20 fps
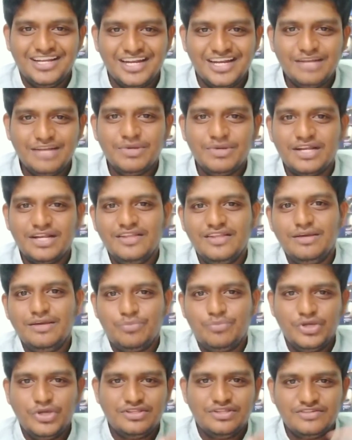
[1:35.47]
என்ன பண்ணுறது
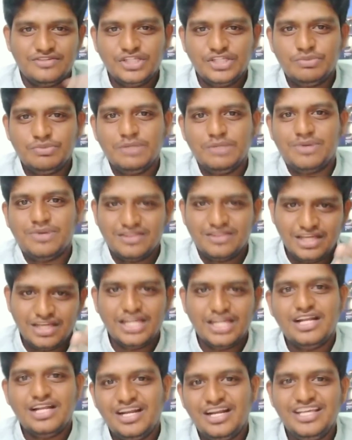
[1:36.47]
போய் சர்ச் பண்ணி பார்த்தா
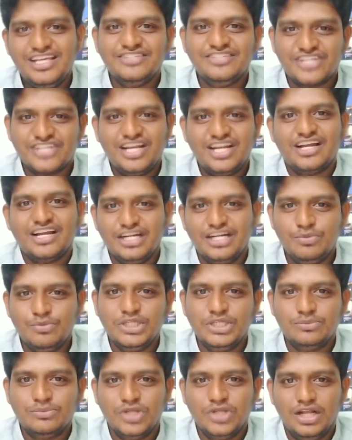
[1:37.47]
என்னாலேயே என் சேனலை
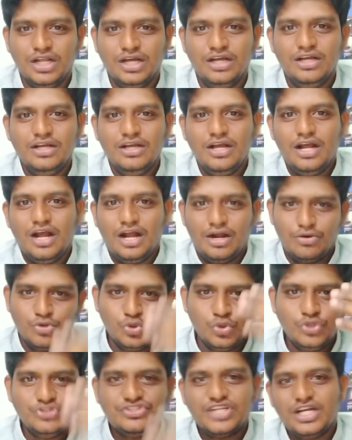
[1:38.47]
கண்டுபிடிக்க முடியல
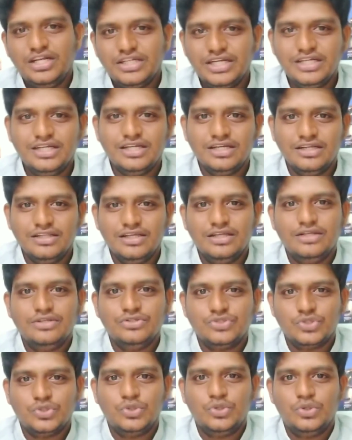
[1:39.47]
நூறு சேனல் கிட்டே இருக்குது
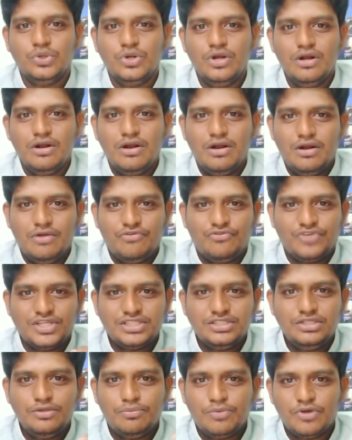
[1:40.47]
ஸோ
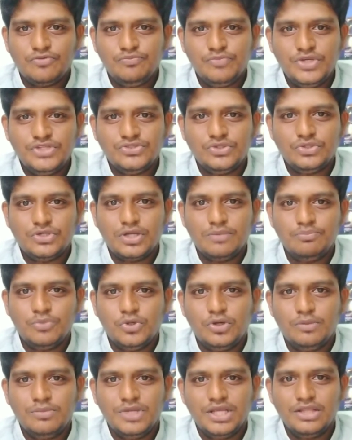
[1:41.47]
ஃபஸ்ட்டு பஃப் மைசோ
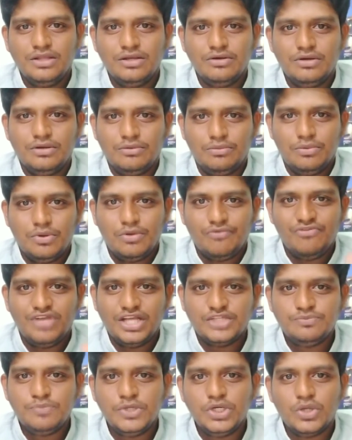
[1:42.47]
டெம்போ அப்படிங்கிறது
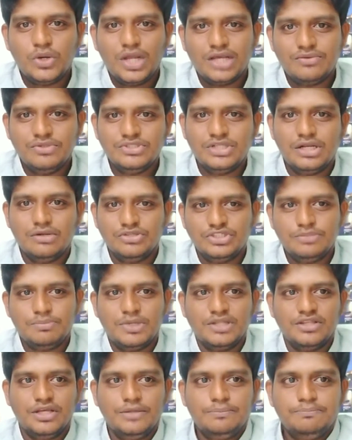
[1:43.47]
எஸ்பிரண்டோ லாங்குவேஜில் வச்சு
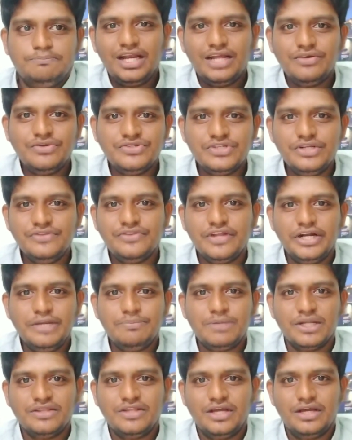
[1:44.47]
பார்த்தேன் லாங்குவேஜ்லேயும் தேடி
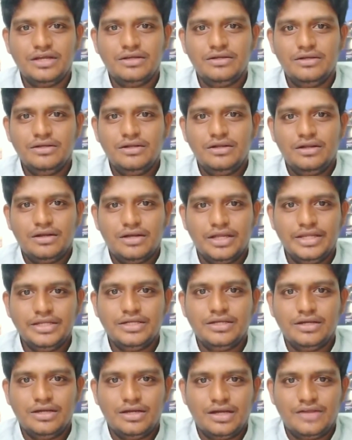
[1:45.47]
பார்த்தேன்
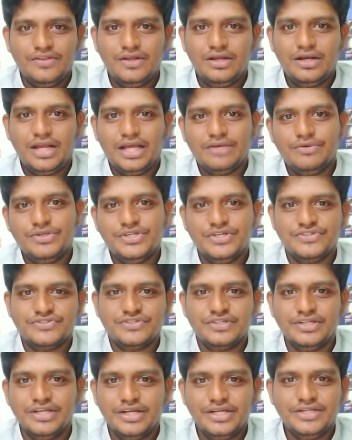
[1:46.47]
லைக் அதர் லாங்குவேஜஸ்
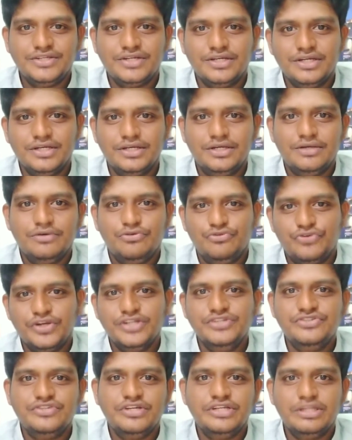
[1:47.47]
க்ரீக்கு
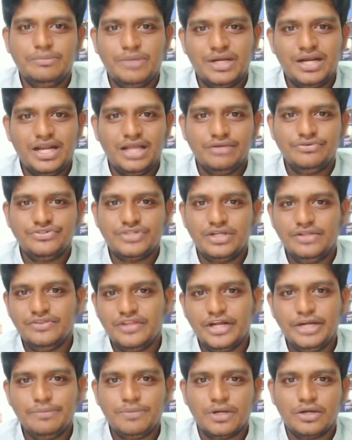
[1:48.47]
ஃப்ரெஞ்சு இந்த மாதிரி லாங்குவேஜ்லாம்
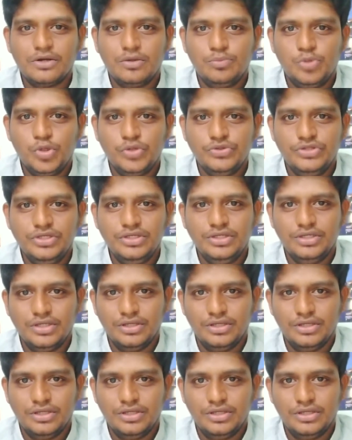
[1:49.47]
தேடி பார்க்குறப்போ வந்து